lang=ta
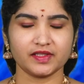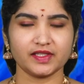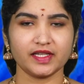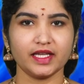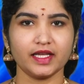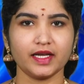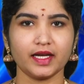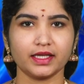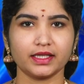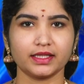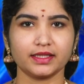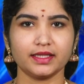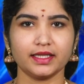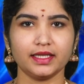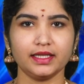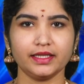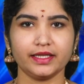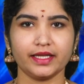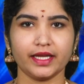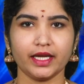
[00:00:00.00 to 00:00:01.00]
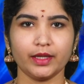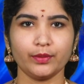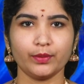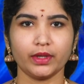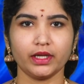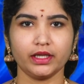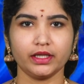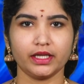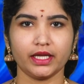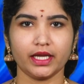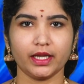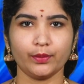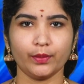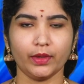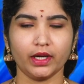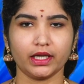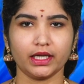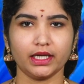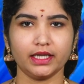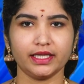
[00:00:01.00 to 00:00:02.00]
ஸ்ரீரங்கத்தில் எண்மண்
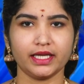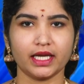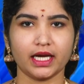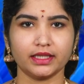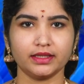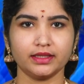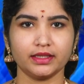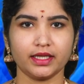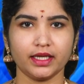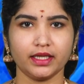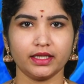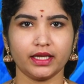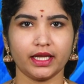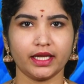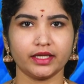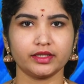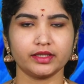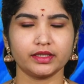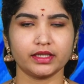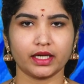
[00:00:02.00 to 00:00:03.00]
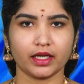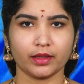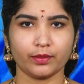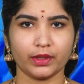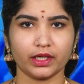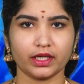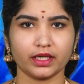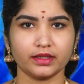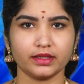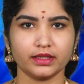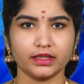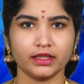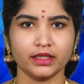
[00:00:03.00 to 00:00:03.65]
எண் மக்கள் யாத்திரை நேற்று நடைபெற்றது